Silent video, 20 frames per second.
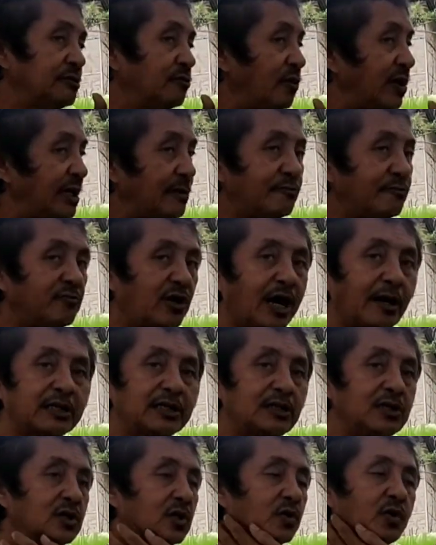wa, ang
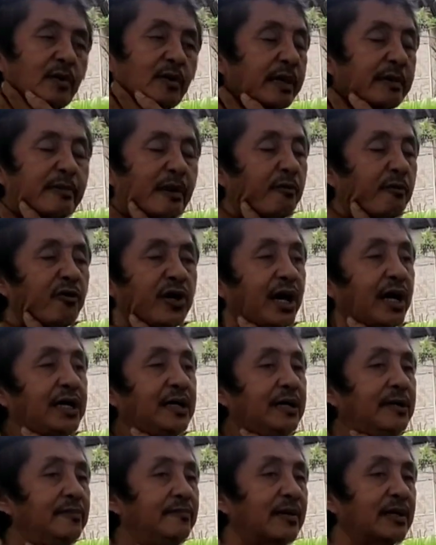ginoo may baboy ay,
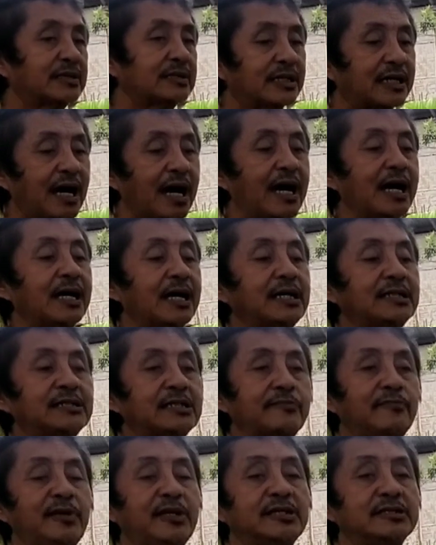pagtagaan ka
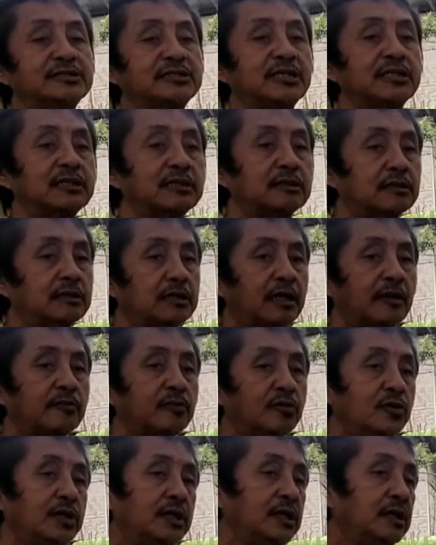ng blessing,
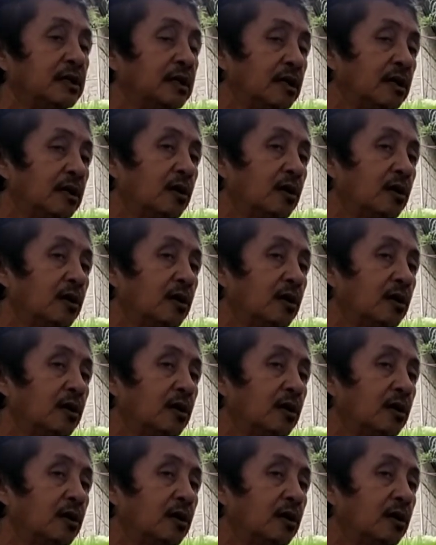kinabuhi,